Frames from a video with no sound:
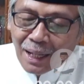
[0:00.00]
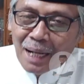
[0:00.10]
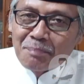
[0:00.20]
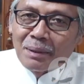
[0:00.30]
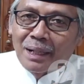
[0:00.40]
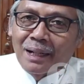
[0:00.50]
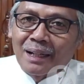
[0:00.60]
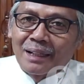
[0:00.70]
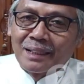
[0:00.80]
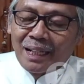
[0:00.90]
kapan
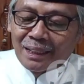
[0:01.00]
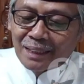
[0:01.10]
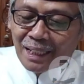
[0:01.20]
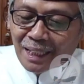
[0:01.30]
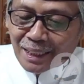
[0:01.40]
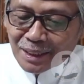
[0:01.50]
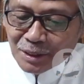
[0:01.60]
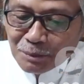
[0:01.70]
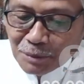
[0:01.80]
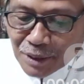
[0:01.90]
akan diantarkan ke
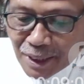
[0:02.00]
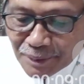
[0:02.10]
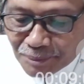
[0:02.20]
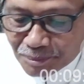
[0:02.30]
kuburan.